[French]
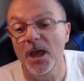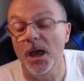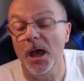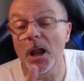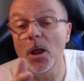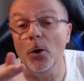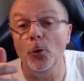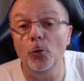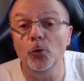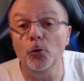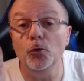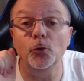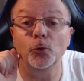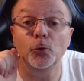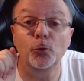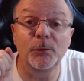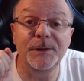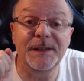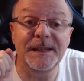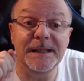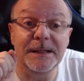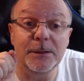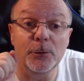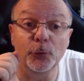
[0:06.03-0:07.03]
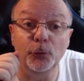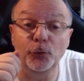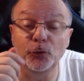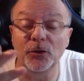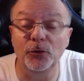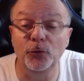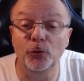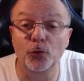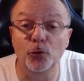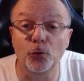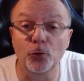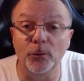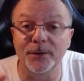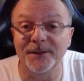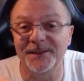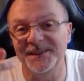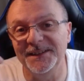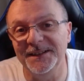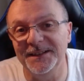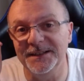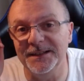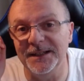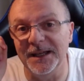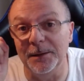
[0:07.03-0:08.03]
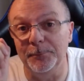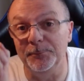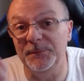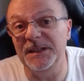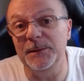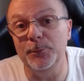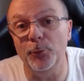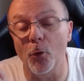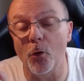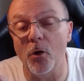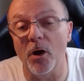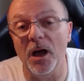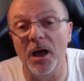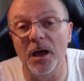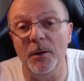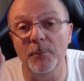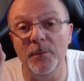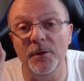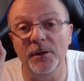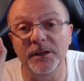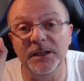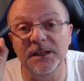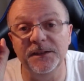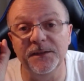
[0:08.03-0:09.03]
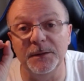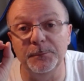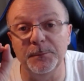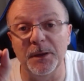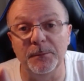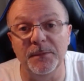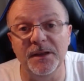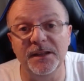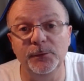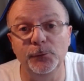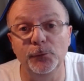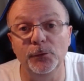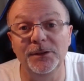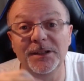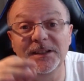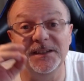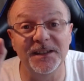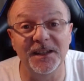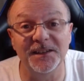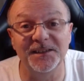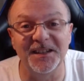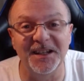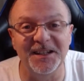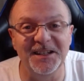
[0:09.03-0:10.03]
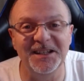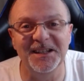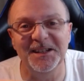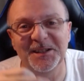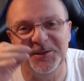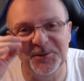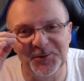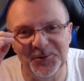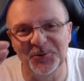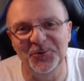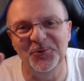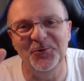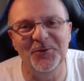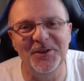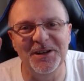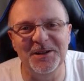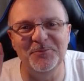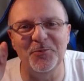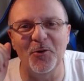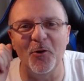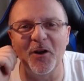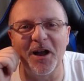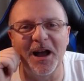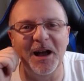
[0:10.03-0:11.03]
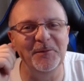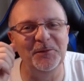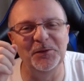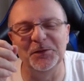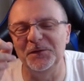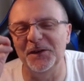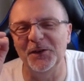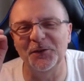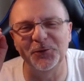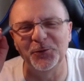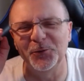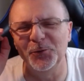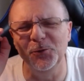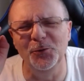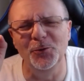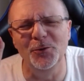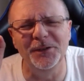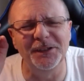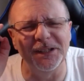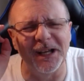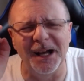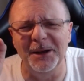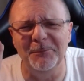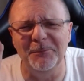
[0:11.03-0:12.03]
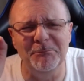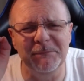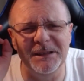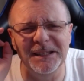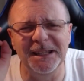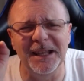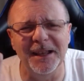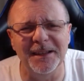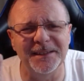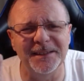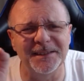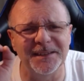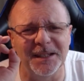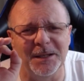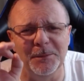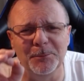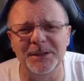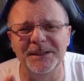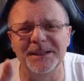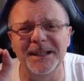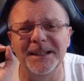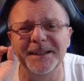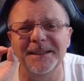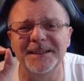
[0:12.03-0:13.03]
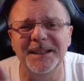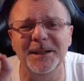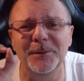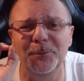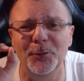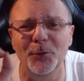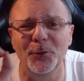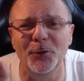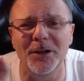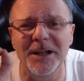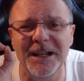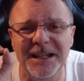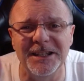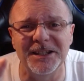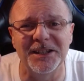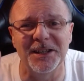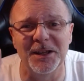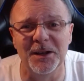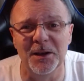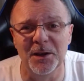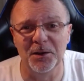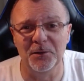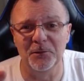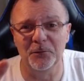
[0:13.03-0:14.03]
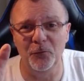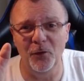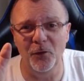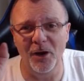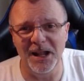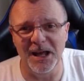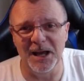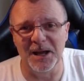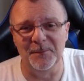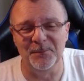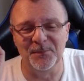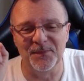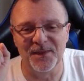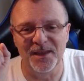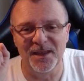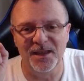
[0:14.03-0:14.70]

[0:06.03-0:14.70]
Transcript: Alors aujourd'hui, le sujet du jour, c'est un petit programme qui va te permettre de désinstaller tous les programmes de façon ultra méga simple, d'un simple clic. Voilà.